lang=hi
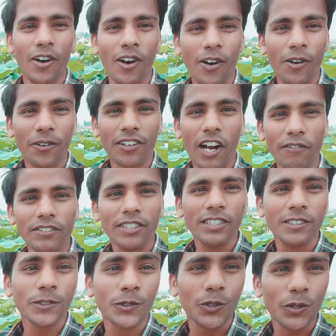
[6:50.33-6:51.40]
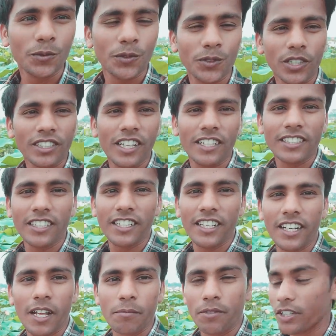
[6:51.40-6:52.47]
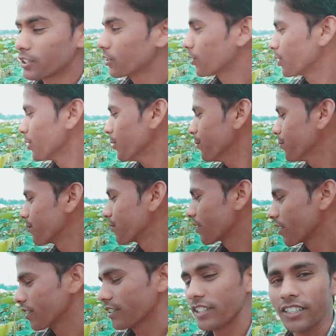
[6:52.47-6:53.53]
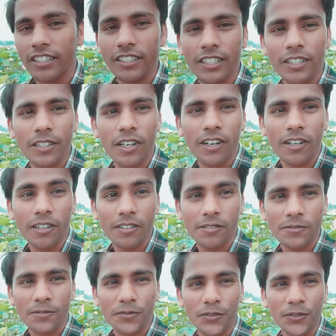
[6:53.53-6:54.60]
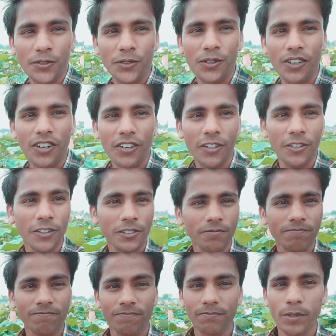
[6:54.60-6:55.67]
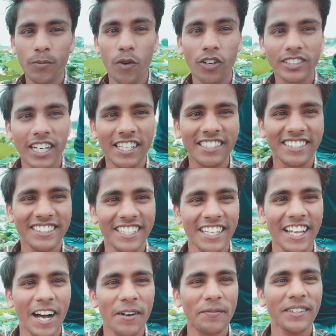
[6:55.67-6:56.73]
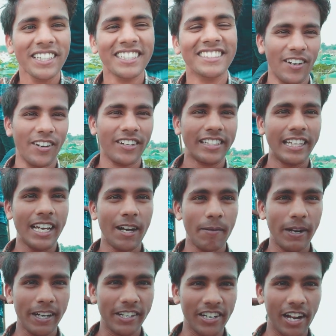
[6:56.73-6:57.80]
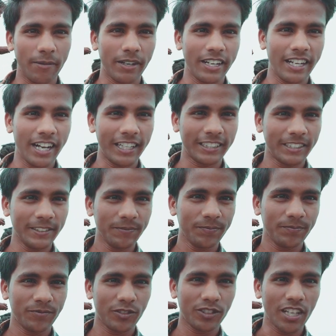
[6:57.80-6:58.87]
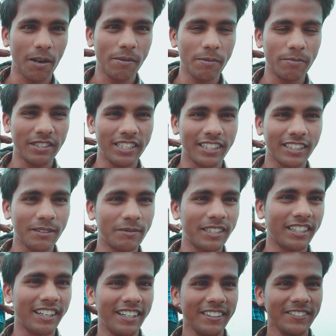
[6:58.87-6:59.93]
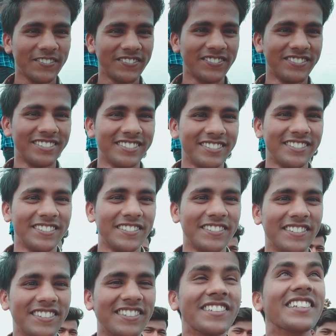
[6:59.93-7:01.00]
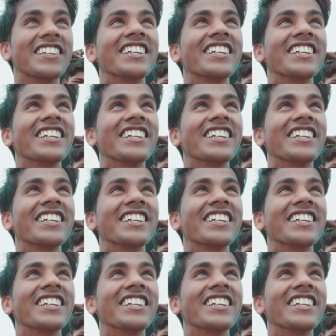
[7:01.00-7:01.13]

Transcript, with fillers: और काफ़ी खूबसूरत यहाँ से नज़ारा आप देख सकते हो जैसे ये और, तो- और ये बहुत सारी चीज़ें हैं यहाँ पे और ये हमारे ड्राइवर हैं आज के जो सामने पीछे की तरफ दिख रहे हैं फॉर्चुनर के पूरे